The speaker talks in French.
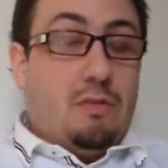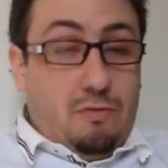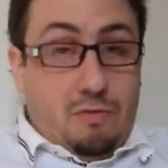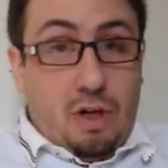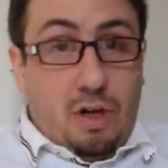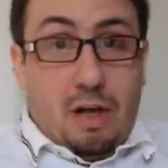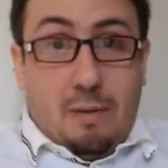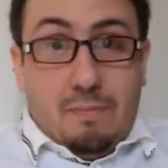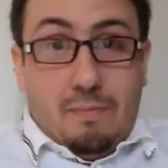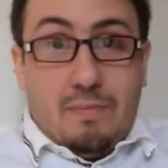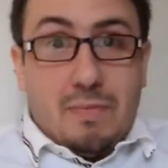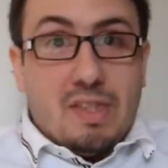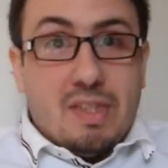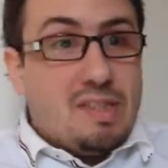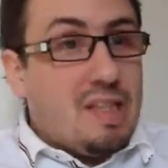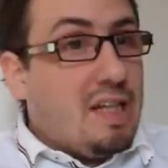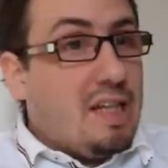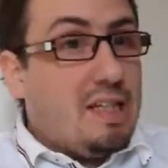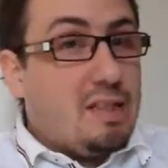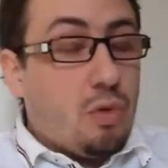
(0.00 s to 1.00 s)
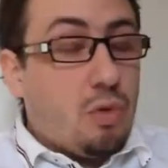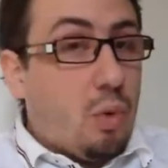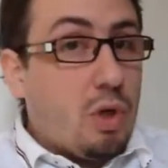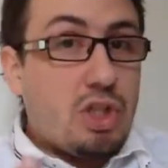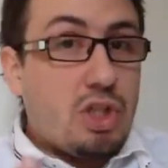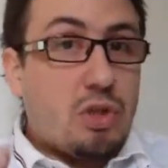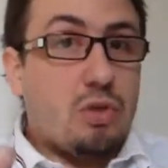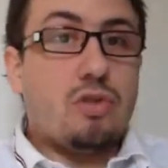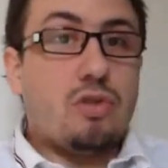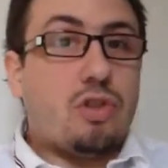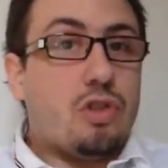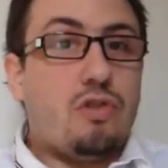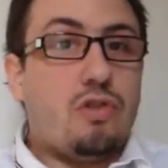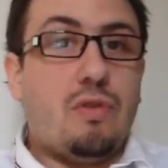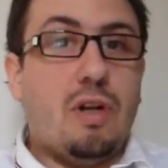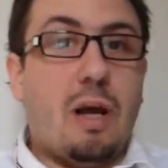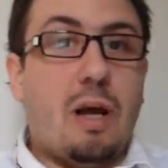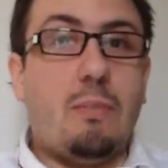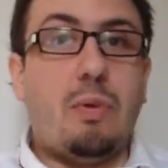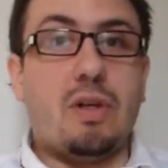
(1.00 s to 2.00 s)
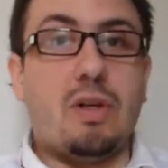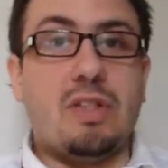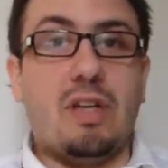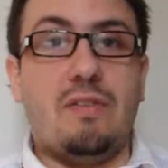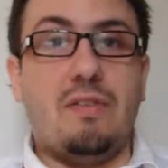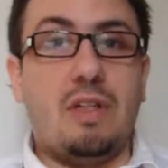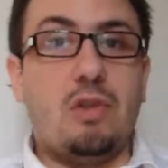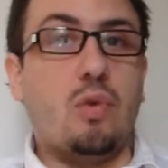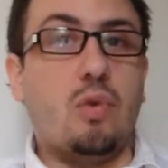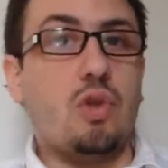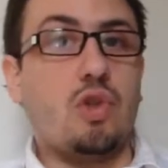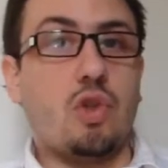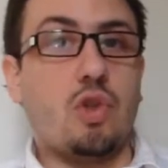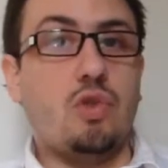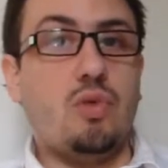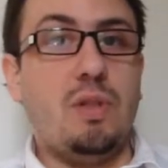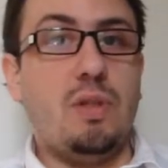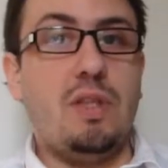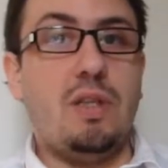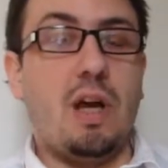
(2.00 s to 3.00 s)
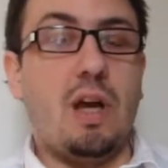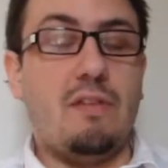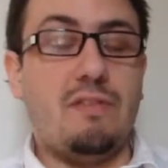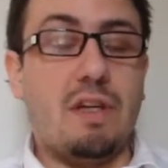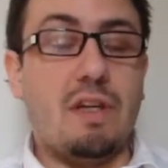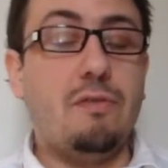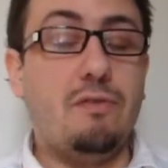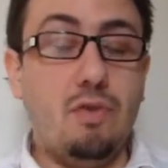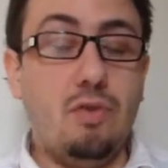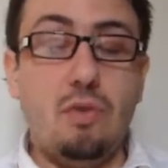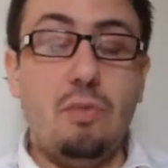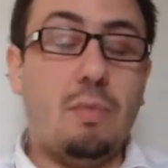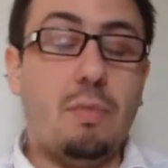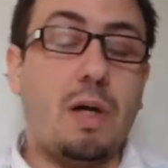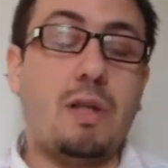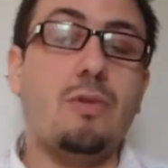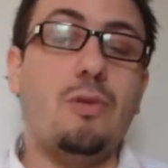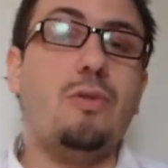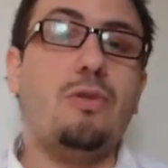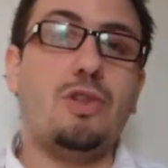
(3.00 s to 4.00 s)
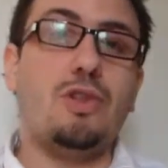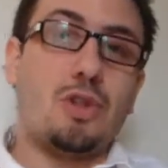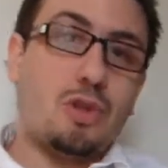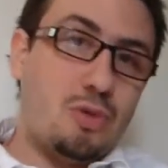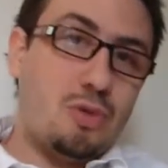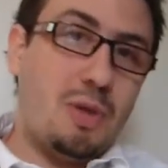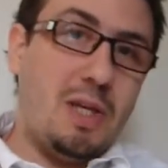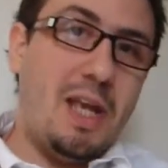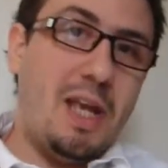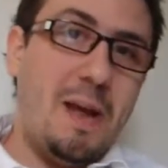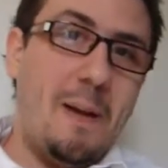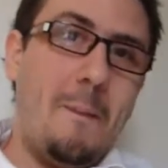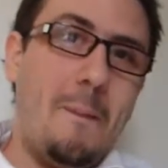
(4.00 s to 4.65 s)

Voilà, c'est les trois choses que je voulais aborder avec toi aujourd'hui, avec vous, pardon, aujourd'hui,